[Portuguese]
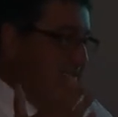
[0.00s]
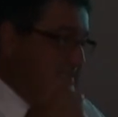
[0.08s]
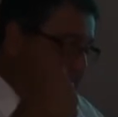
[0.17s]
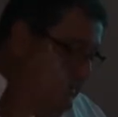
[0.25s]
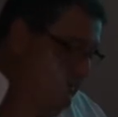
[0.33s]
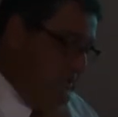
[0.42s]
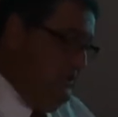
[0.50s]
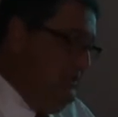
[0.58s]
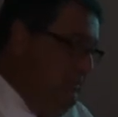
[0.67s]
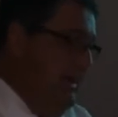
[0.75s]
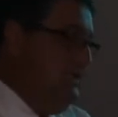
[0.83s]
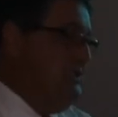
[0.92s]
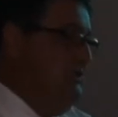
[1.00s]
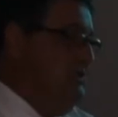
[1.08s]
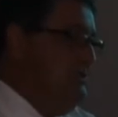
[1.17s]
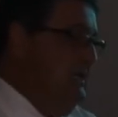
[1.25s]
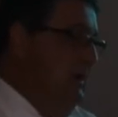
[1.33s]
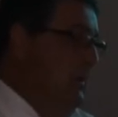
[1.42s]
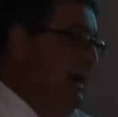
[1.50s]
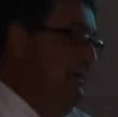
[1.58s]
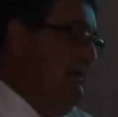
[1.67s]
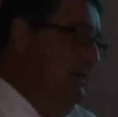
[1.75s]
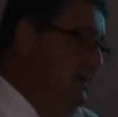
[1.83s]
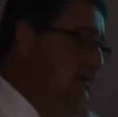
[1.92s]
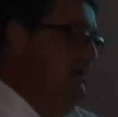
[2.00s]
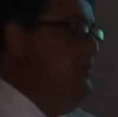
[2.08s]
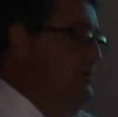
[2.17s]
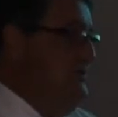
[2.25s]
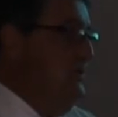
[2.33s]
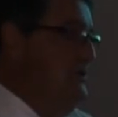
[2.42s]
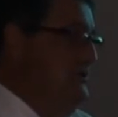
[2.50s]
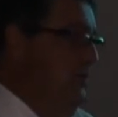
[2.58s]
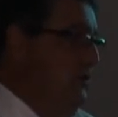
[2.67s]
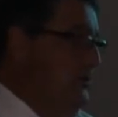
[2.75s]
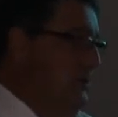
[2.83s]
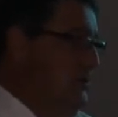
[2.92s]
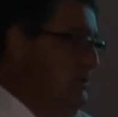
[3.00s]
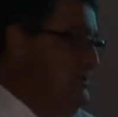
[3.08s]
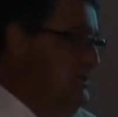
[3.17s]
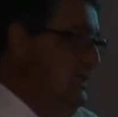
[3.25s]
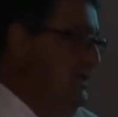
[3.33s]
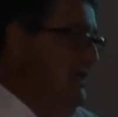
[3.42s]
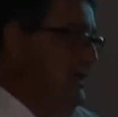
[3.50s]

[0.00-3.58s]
atenção, a gente baixa a nossa guarda, os erros voltam a acontecer.